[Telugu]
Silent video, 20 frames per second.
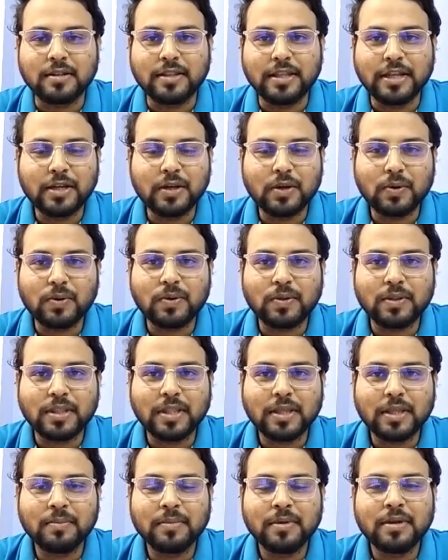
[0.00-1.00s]
దీంట్లో
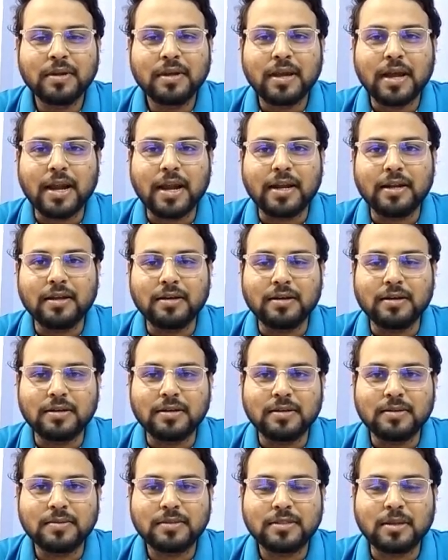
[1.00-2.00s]
ఉంటుంది అండ్
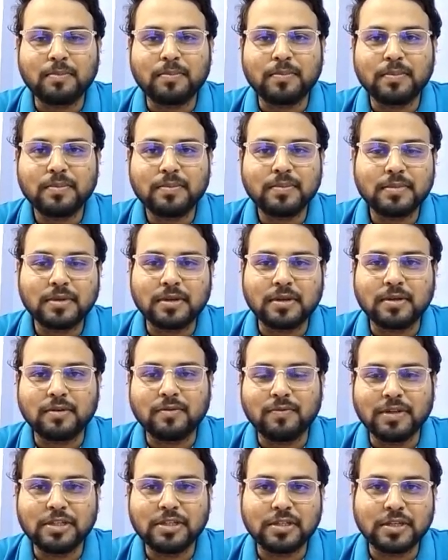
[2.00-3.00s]
సమ్
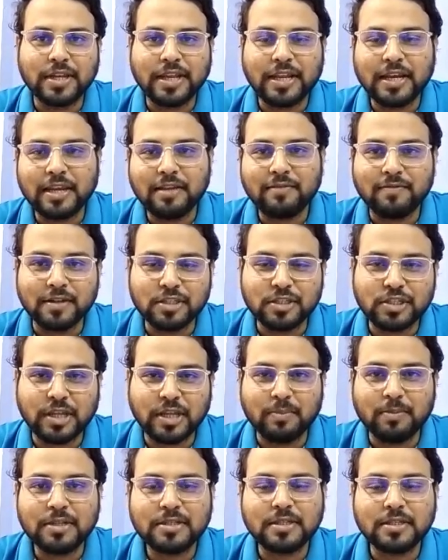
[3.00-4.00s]
వెజ్ గ్రీన్ లీఫ్
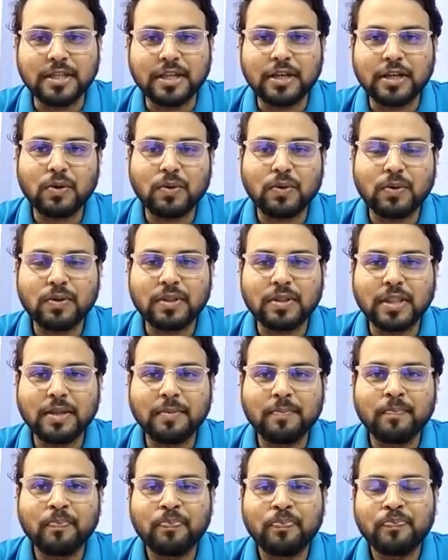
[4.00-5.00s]
వెజిటేబుల్స్ దీంట్లో ఉంటుంది
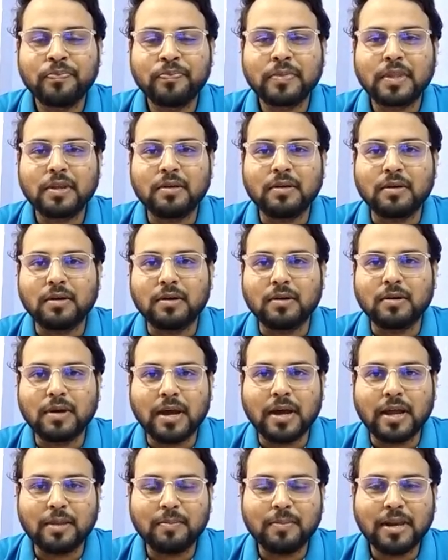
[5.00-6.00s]

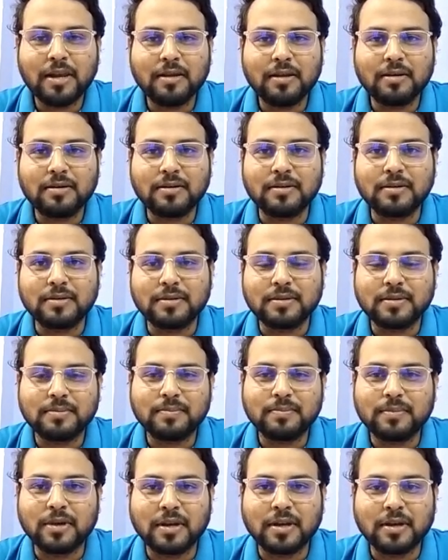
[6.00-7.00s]
అనిమల్
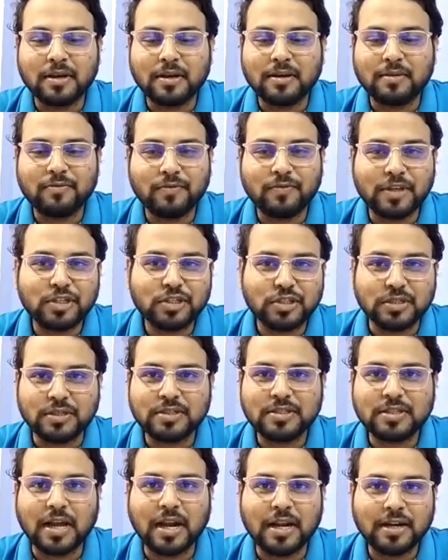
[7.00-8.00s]
మన ఫిష్
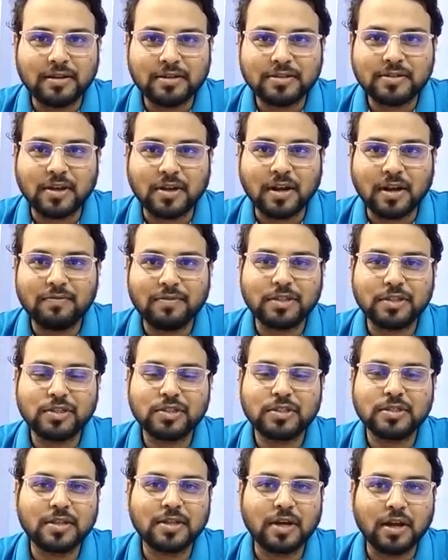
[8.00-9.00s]
సాల్ట్ సాల్ట్ ఫిష్
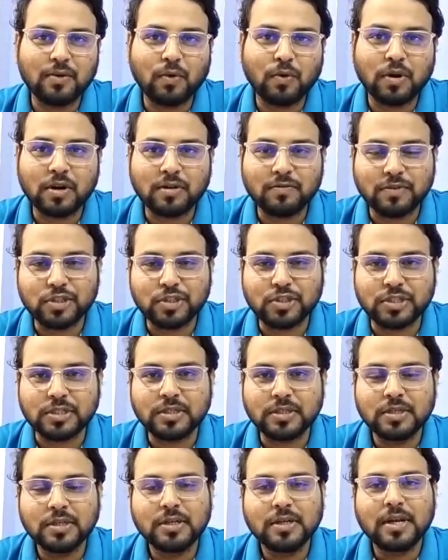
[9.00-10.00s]
సాల్ట్ వాటర్ ఫిష్
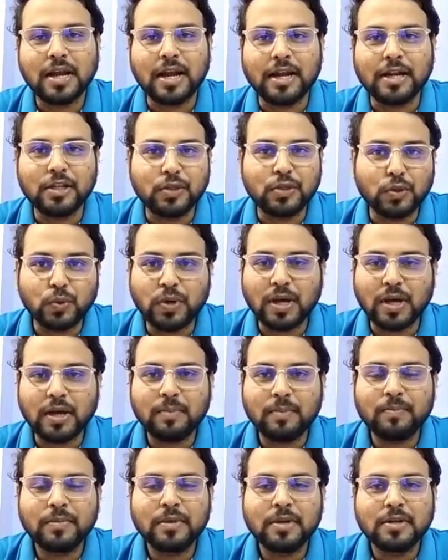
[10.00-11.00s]
అండ్ టూనా
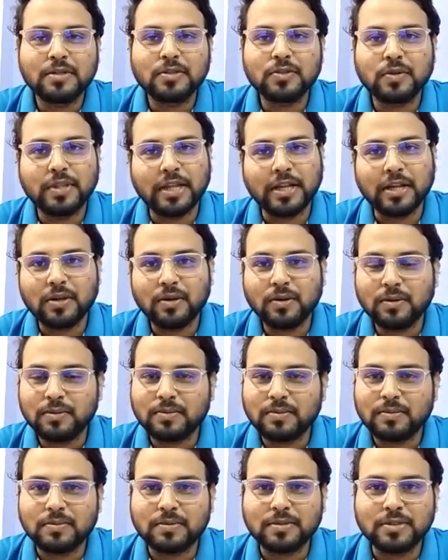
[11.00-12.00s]
సో దీంట్లో
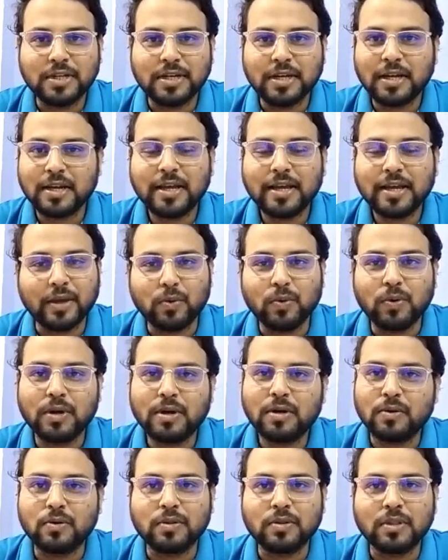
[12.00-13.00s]
జనరల్ గా
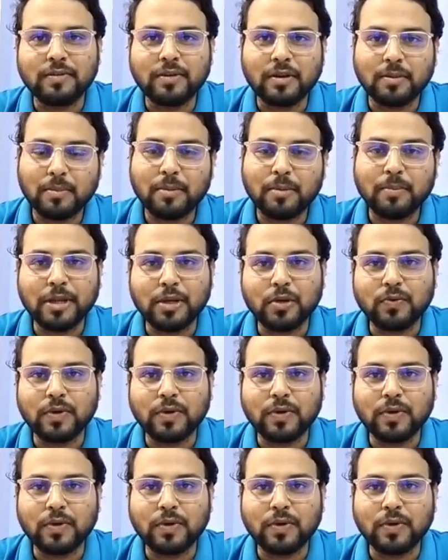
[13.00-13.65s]
ఎక్కువగా ఉంటుంది విటమిన్ బి